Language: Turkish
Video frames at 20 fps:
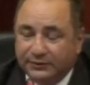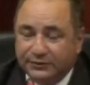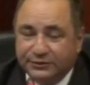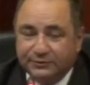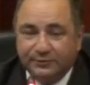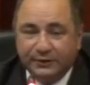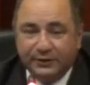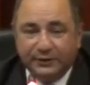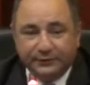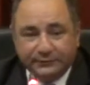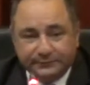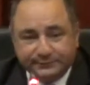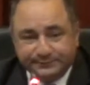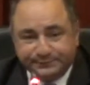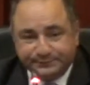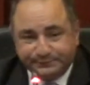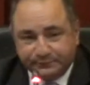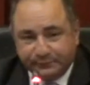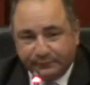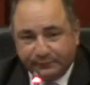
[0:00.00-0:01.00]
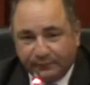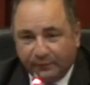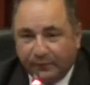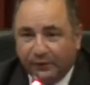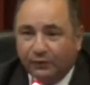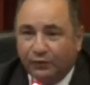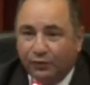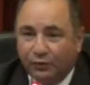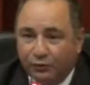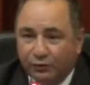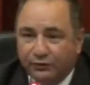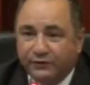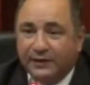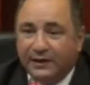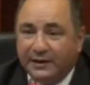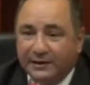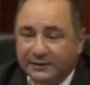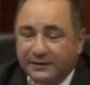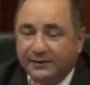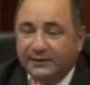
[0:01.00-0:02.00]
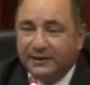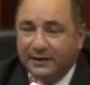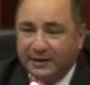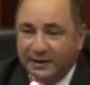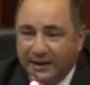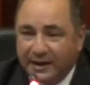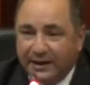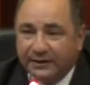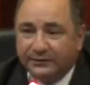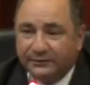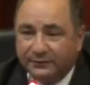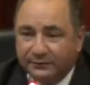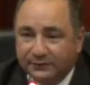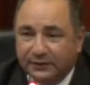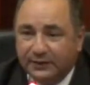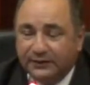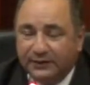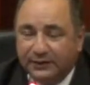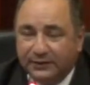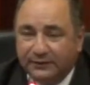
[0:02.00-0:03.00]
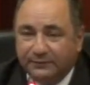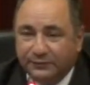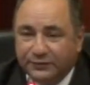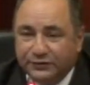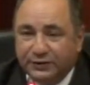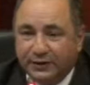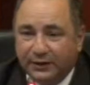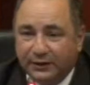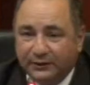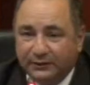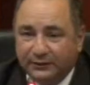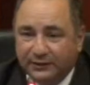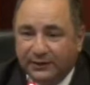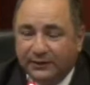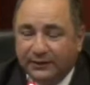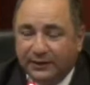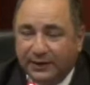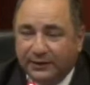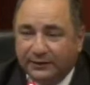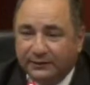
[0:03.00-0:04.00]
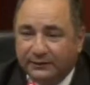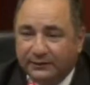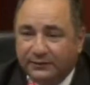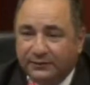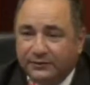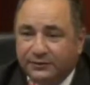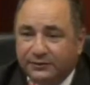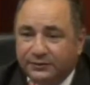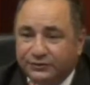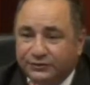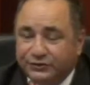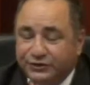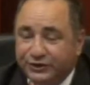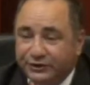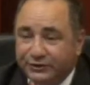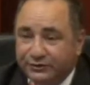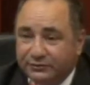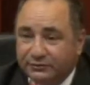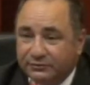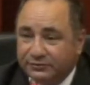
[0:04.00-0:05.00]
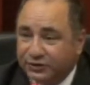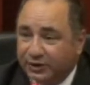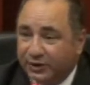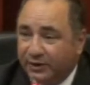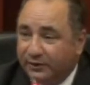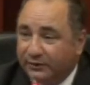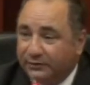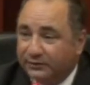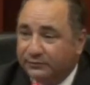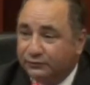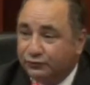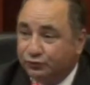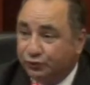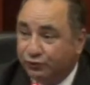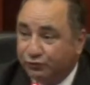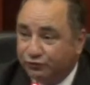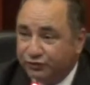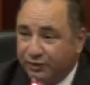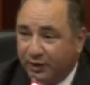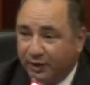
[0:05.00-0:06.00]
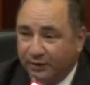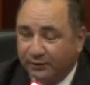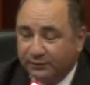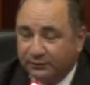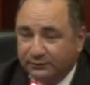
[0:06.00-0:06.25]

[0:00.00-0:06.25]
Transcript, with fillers: Şimdi o özellikle diller dediğim işte diller Çince, Rusça